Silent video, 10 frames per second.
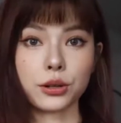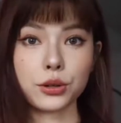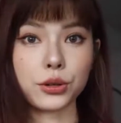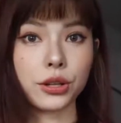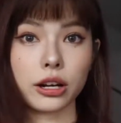然后
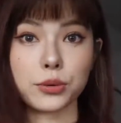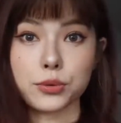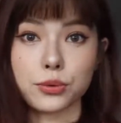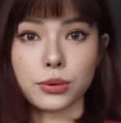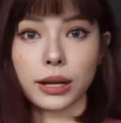就收到了一个
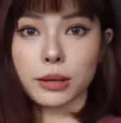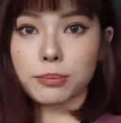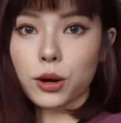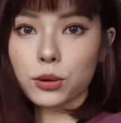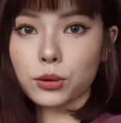巨大的。
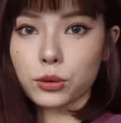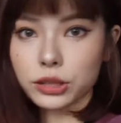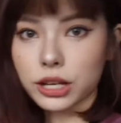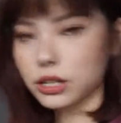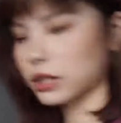包裹
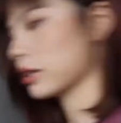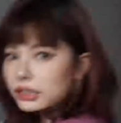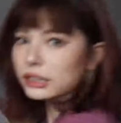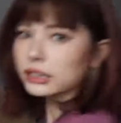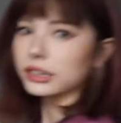在这里。
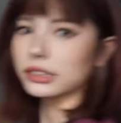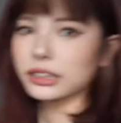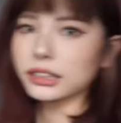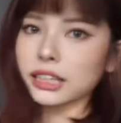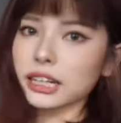当当
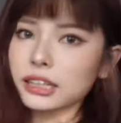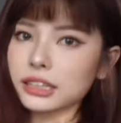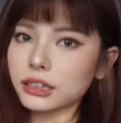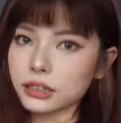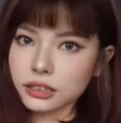当
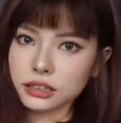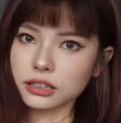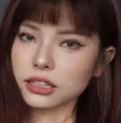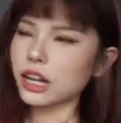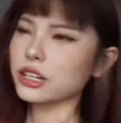当。
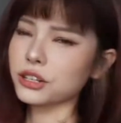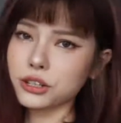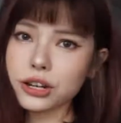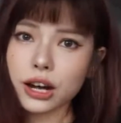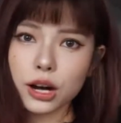真
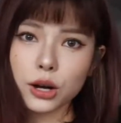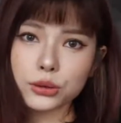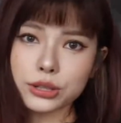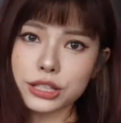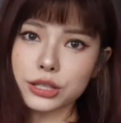的
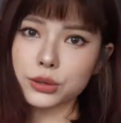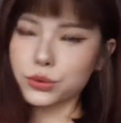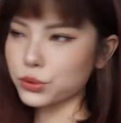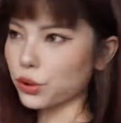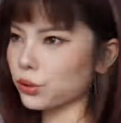超级
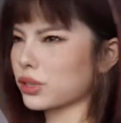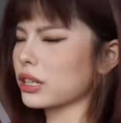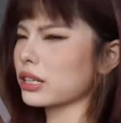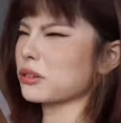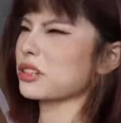重，我
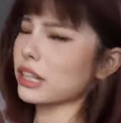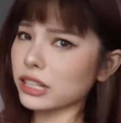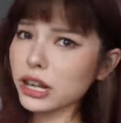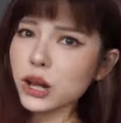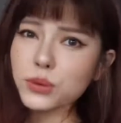这我现在已
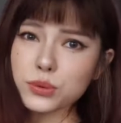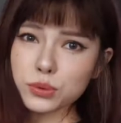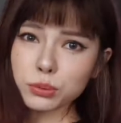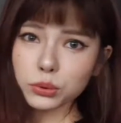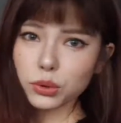经
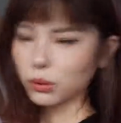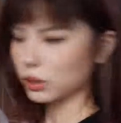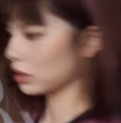举不动